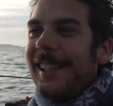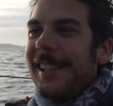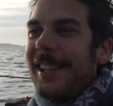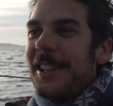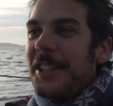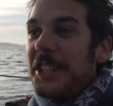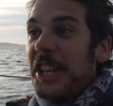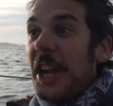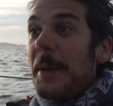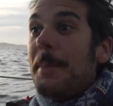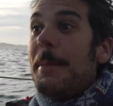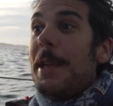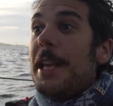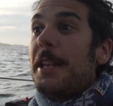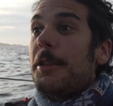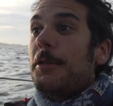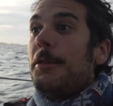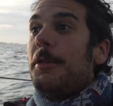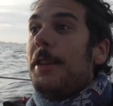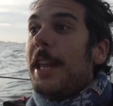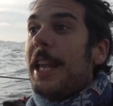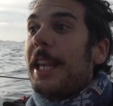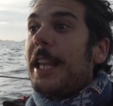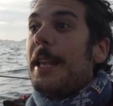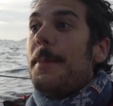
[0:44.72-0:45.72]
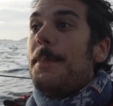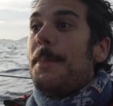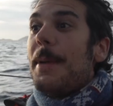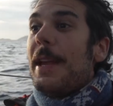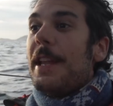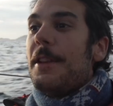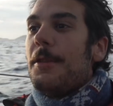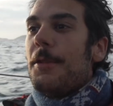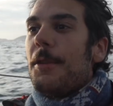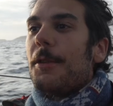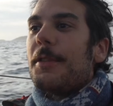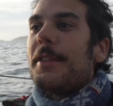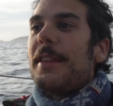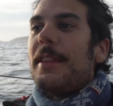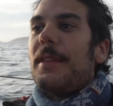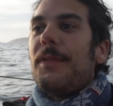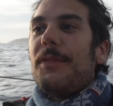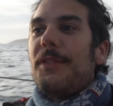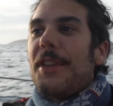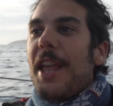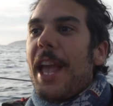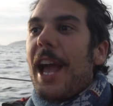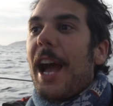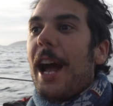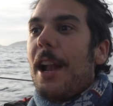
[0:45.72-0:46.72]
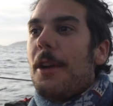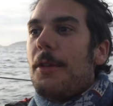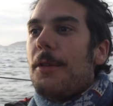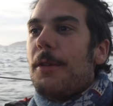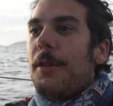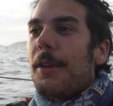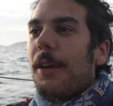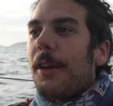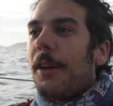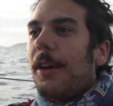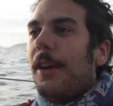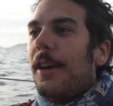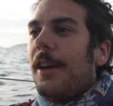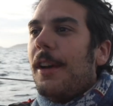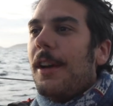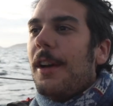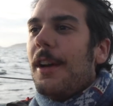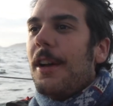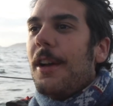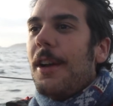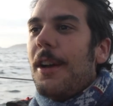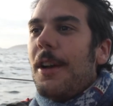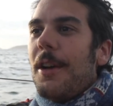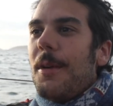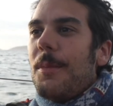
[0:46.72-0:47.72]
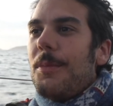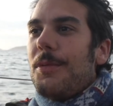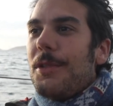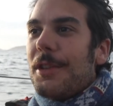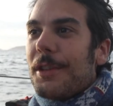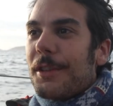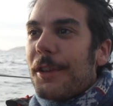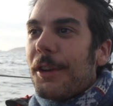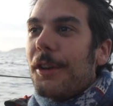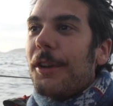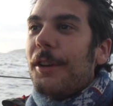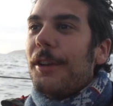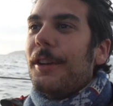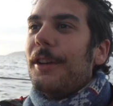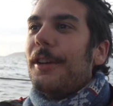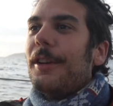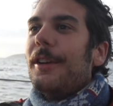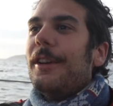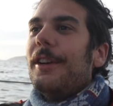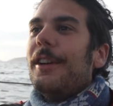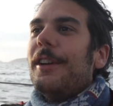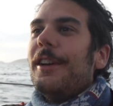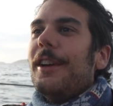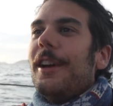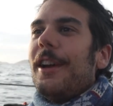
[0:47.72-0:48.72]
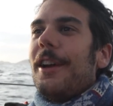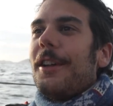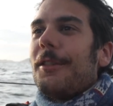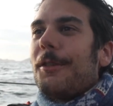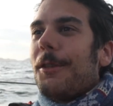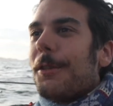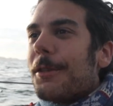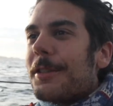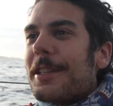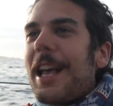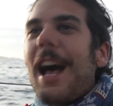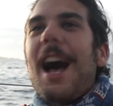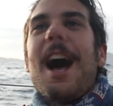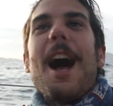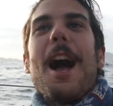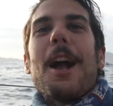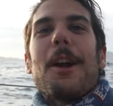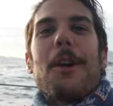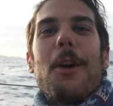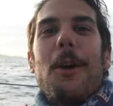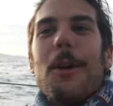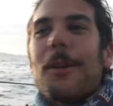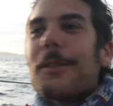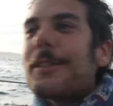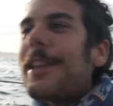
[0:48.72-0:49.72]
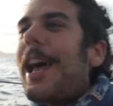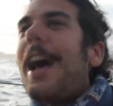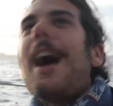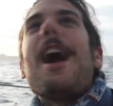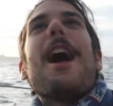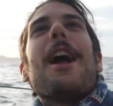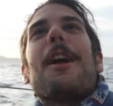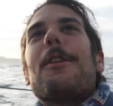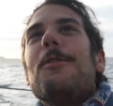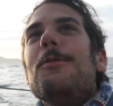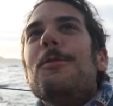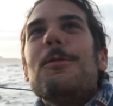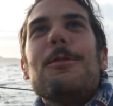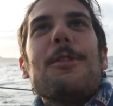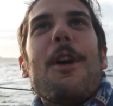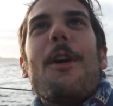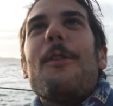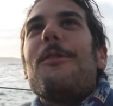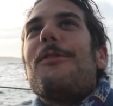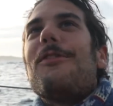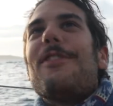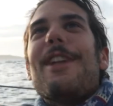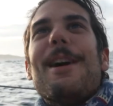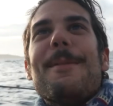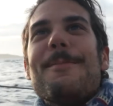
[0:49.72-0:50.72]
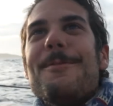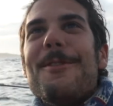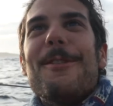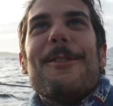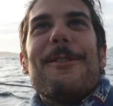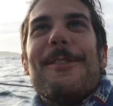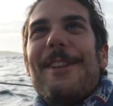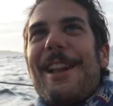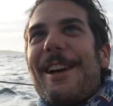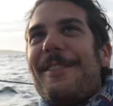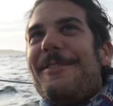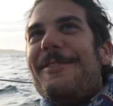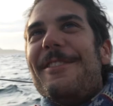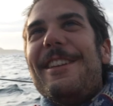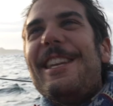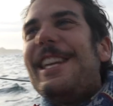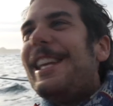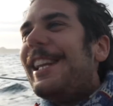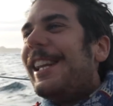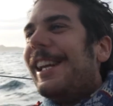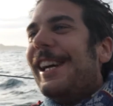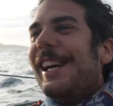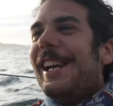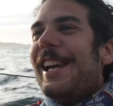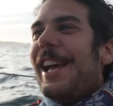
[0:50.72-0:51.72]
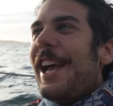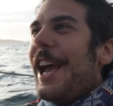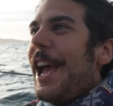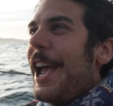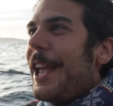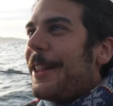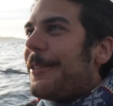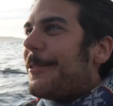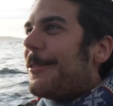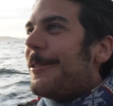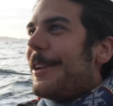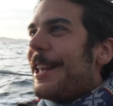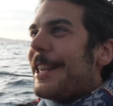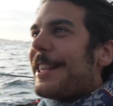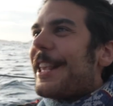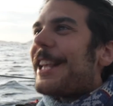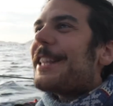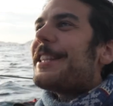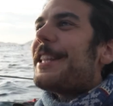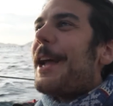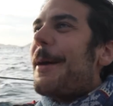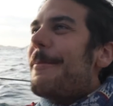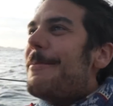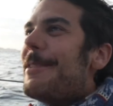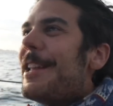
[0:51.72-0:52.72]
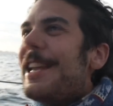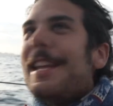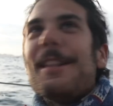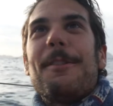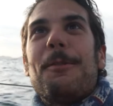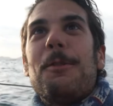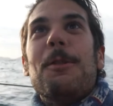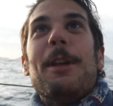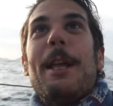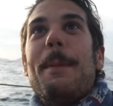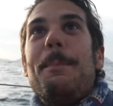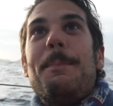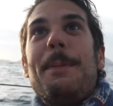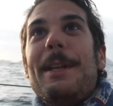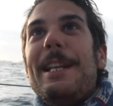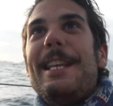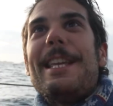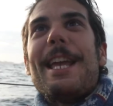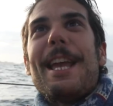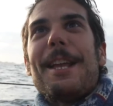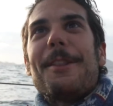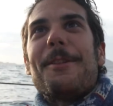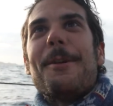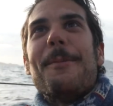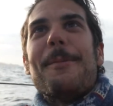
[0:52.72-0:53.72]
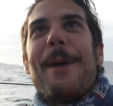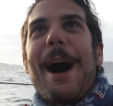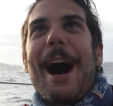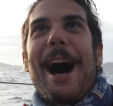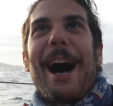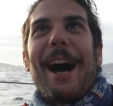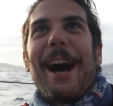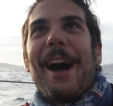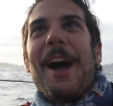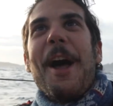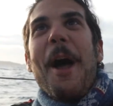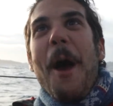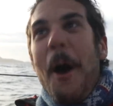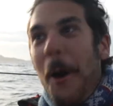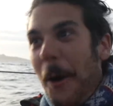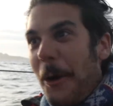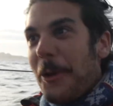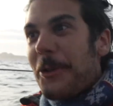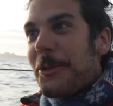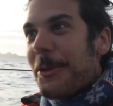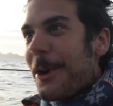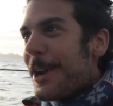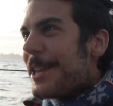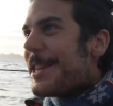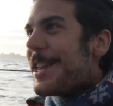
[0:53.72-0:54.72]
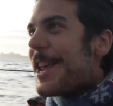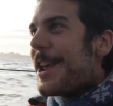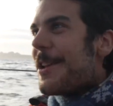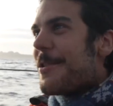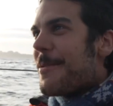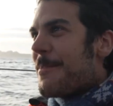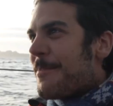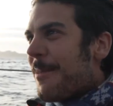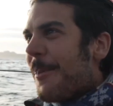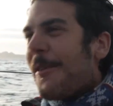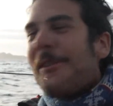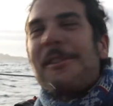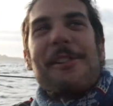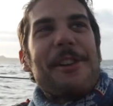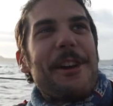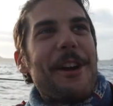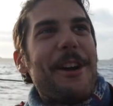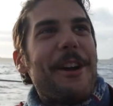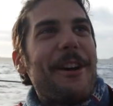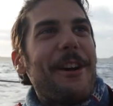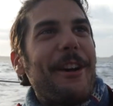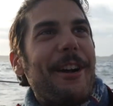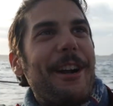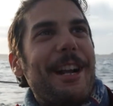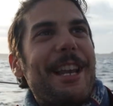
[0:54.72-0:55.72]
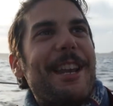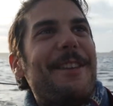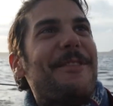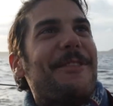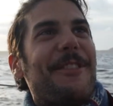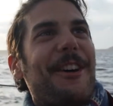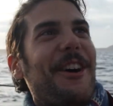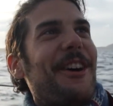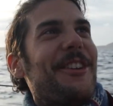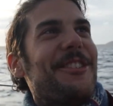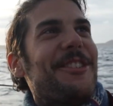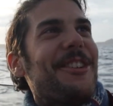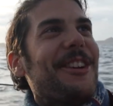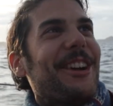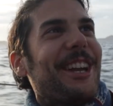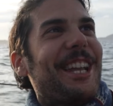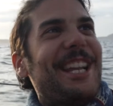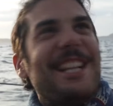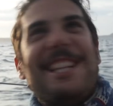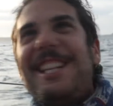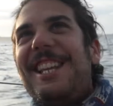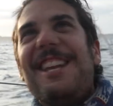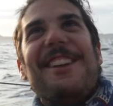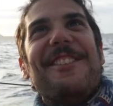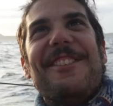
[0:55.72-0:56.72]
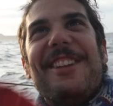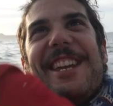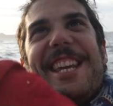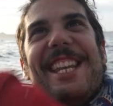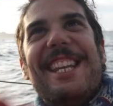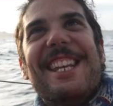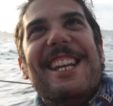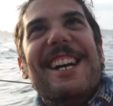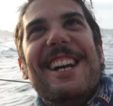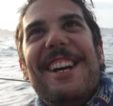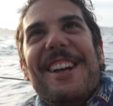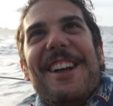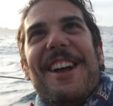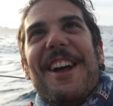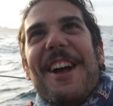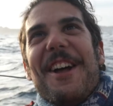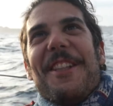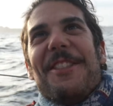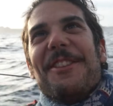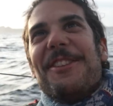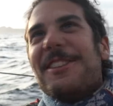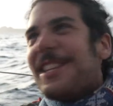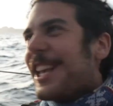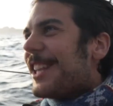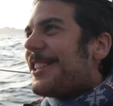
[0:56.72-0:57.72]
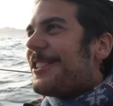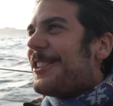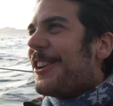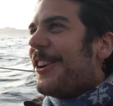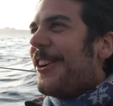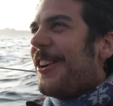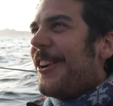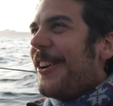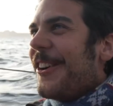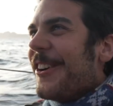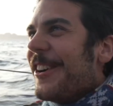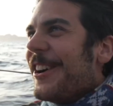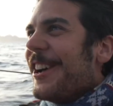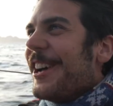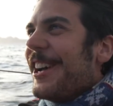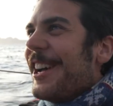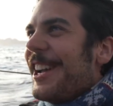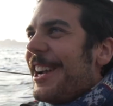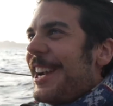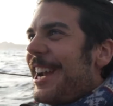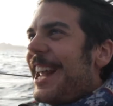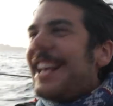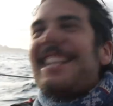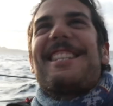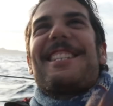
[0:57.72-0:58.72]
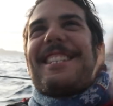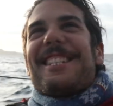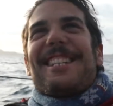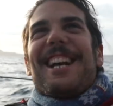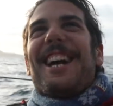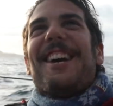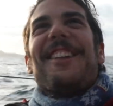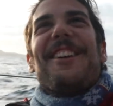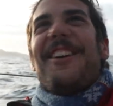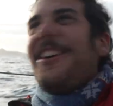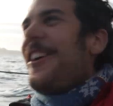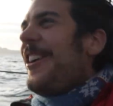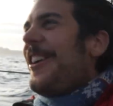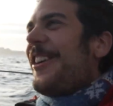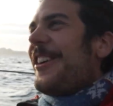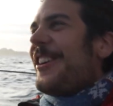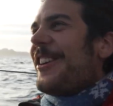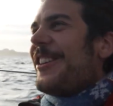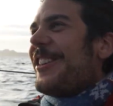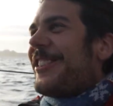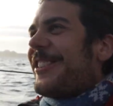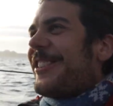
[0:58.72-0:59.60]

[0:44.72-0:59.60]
Jamais une équipée n'eut aussi fière allure, puisque, de zinc en zinc, nous enflammions la ville, et tous les attablés, tous les piliers de bar, rejoignaient de bon cœur l'ivrognerie divine. Nous étions l'escadron du